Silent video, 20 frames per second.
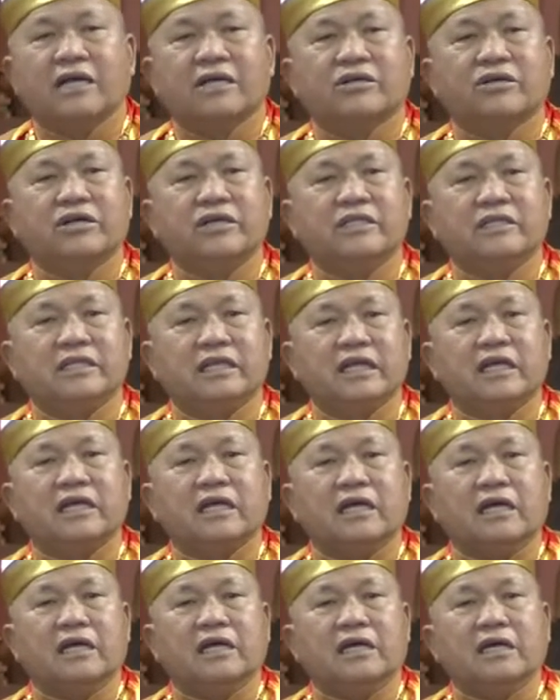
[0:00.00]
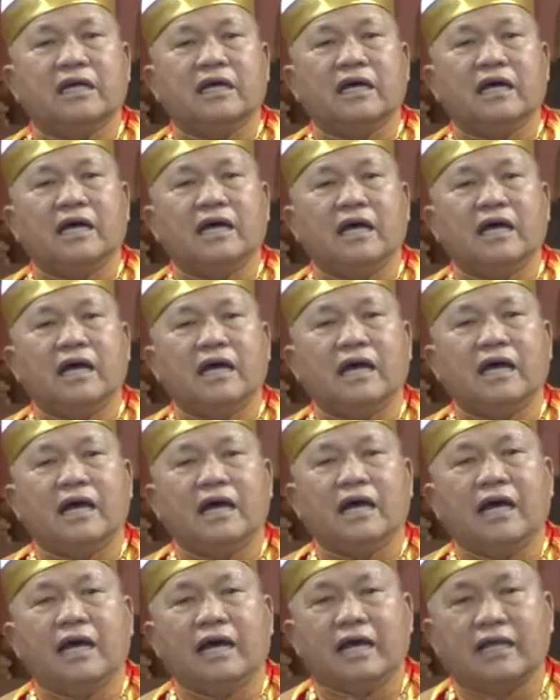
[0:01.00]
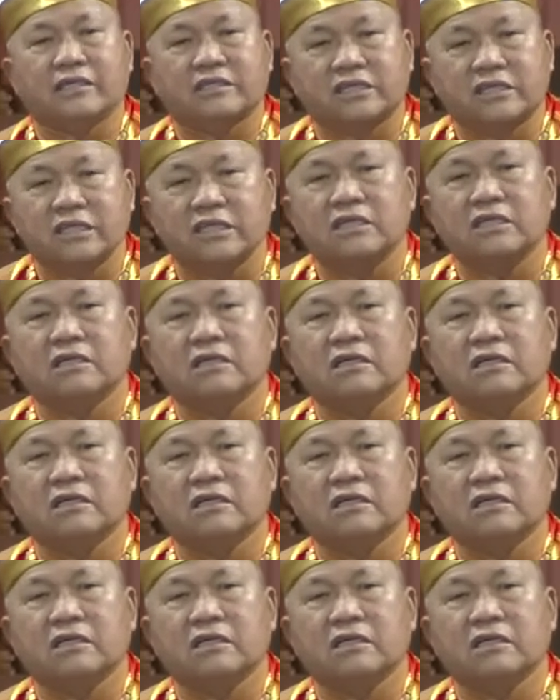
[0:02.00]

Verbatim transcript: 肯定，啊是